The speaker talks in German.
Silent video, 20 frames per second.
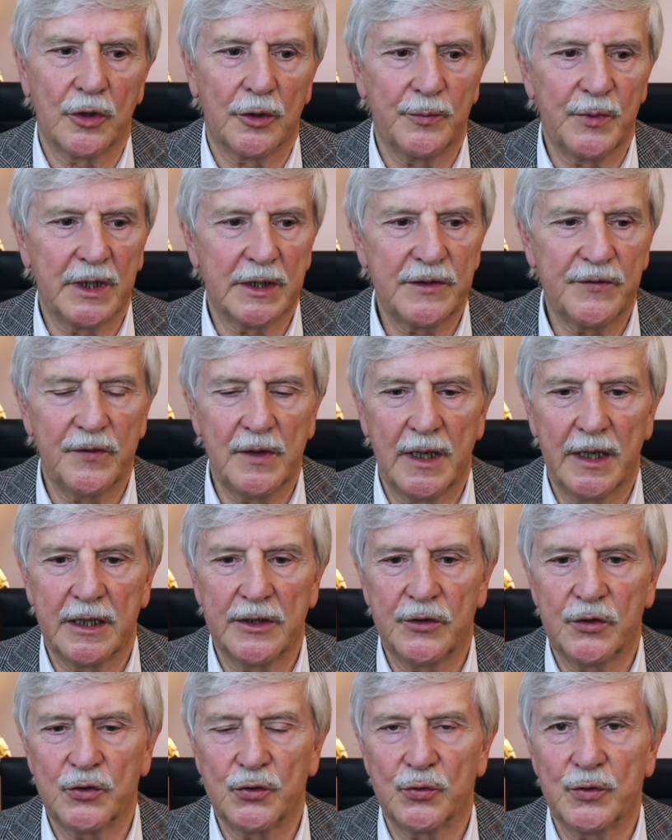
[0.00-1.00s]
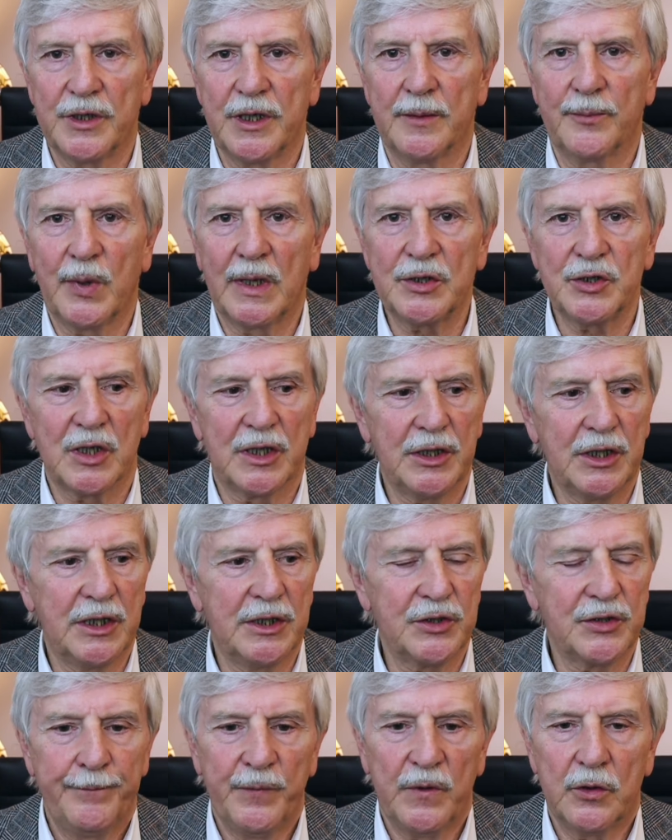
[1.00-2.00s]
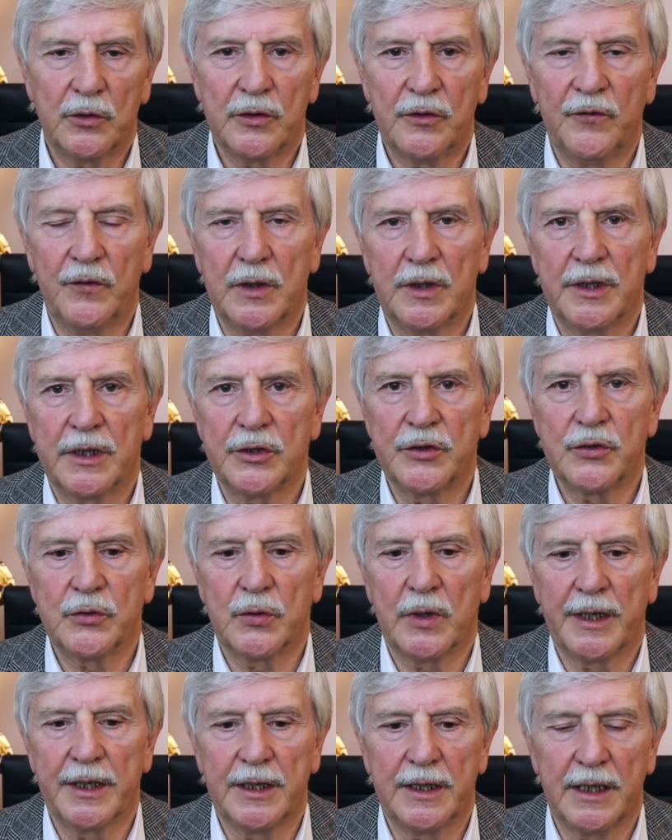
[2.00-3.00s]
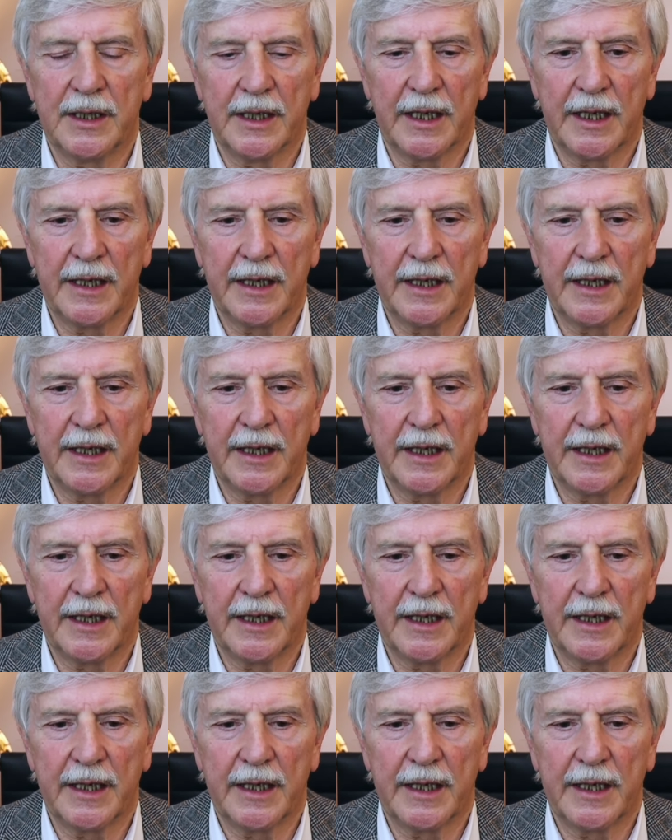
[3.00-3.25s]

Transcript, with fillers: ob das vielleicht zu dir passend ist. Dort findest du einige